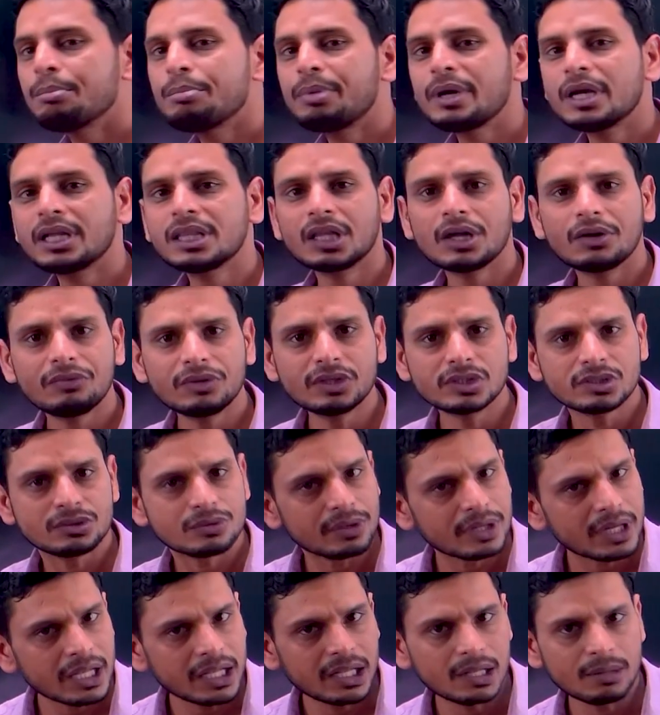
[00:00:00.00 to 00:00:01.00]
बेहतर
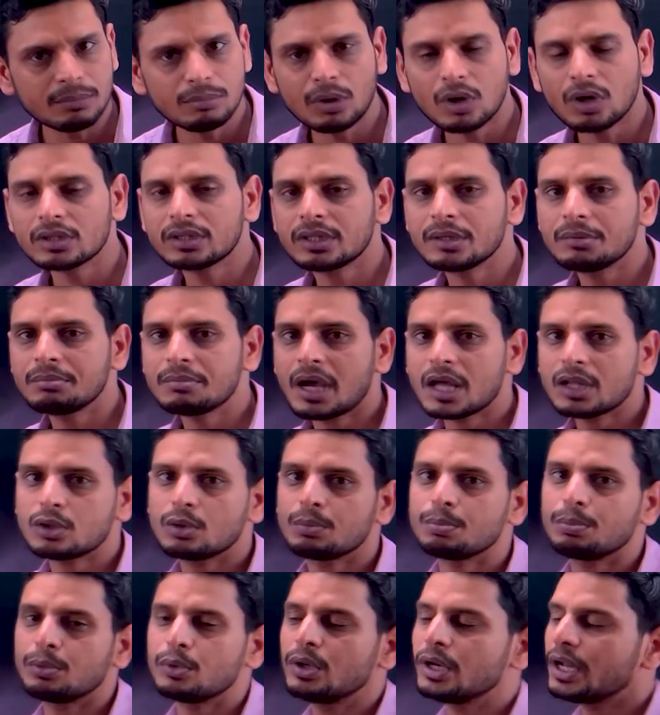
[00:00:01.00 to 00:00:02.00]
विश्व के लिए बहुत ही
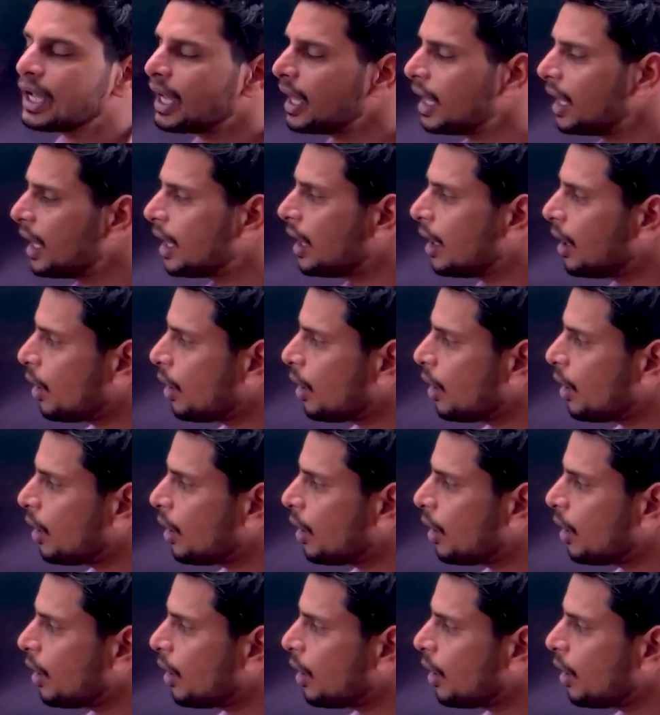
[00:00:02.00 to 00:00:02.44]
महत्वपूर्ण है